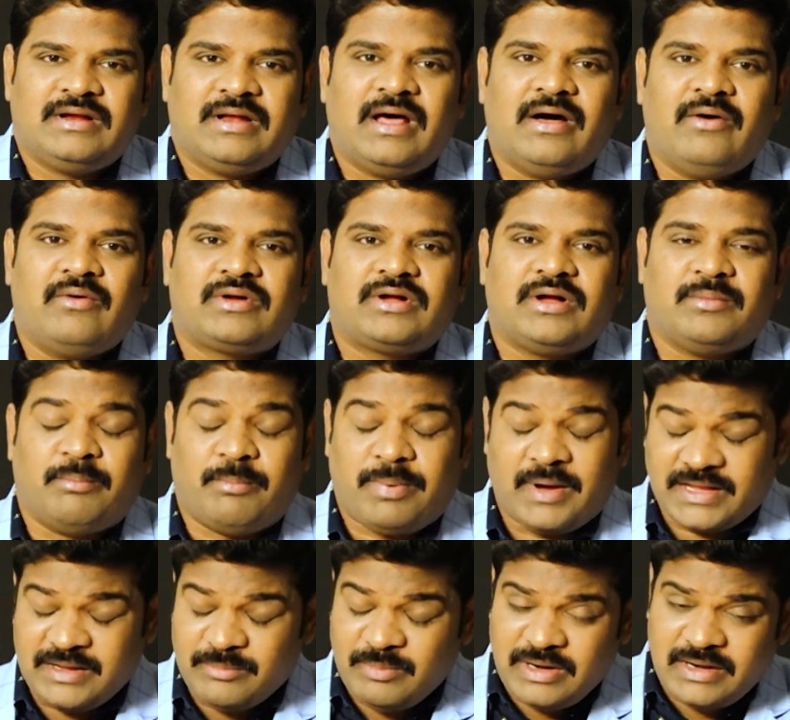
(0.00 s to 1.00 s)
నా యొక్క
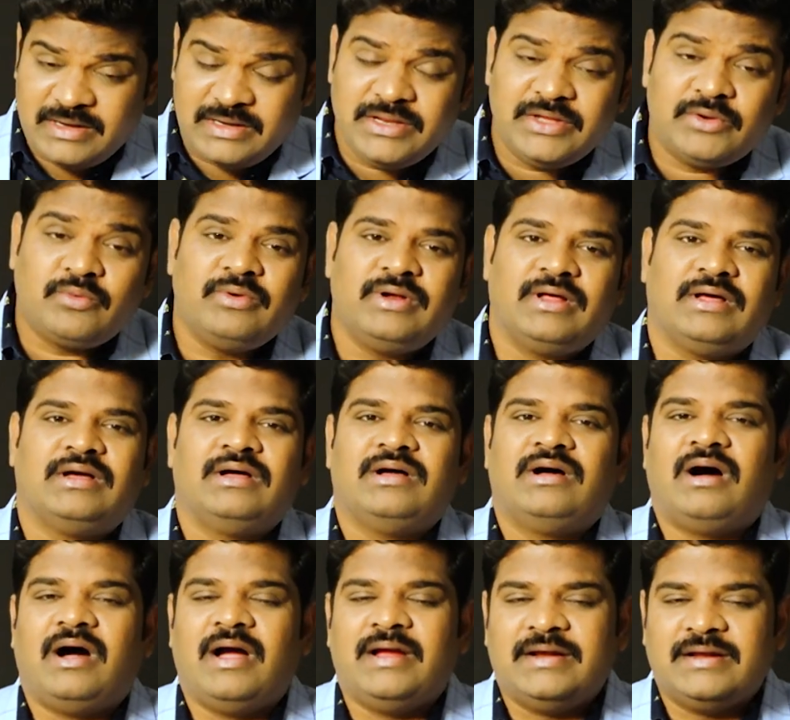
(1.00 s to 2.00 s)
భయములన్నీ కూడా
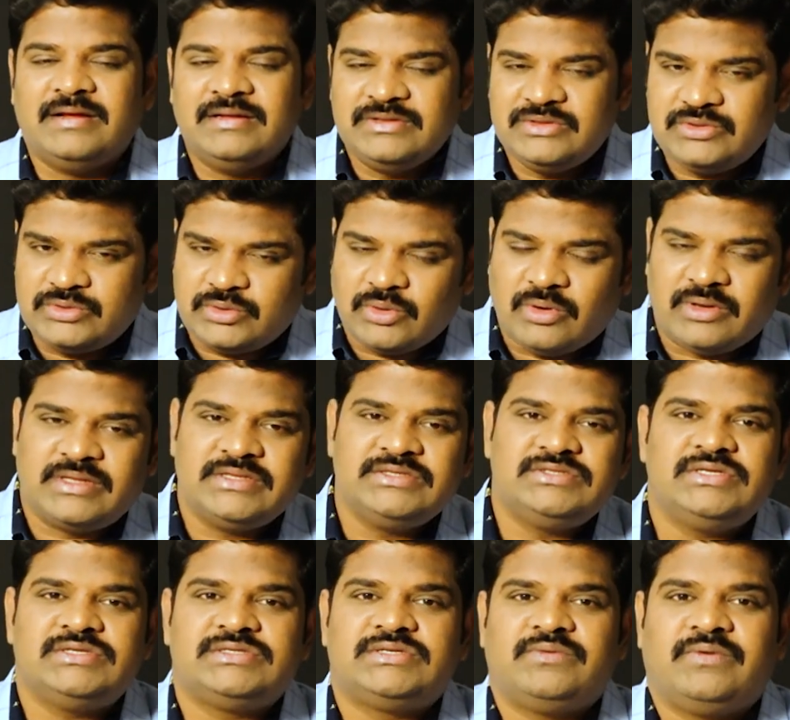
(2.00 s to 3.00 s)
ఆయన
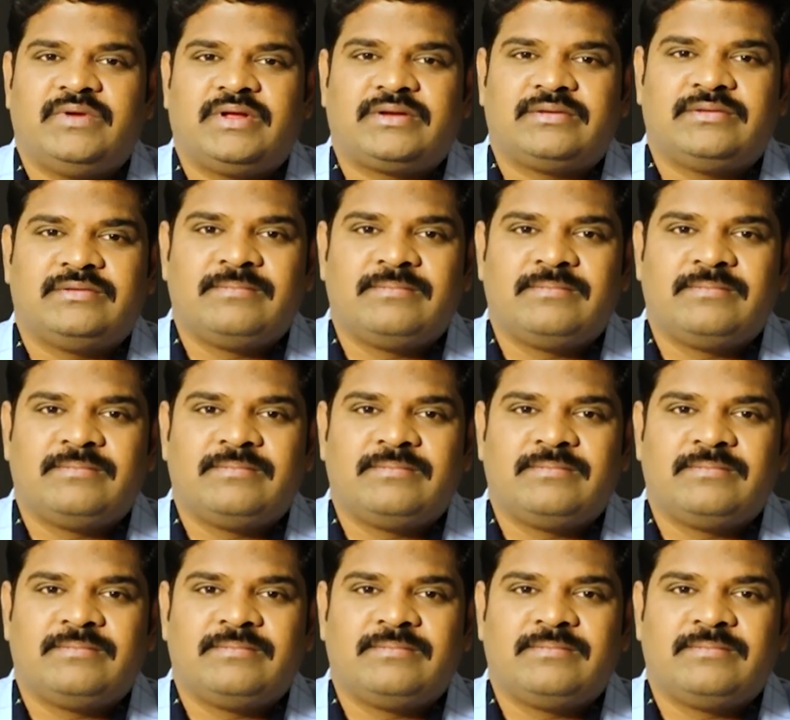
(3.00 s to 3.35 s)
తొలగించేసాడు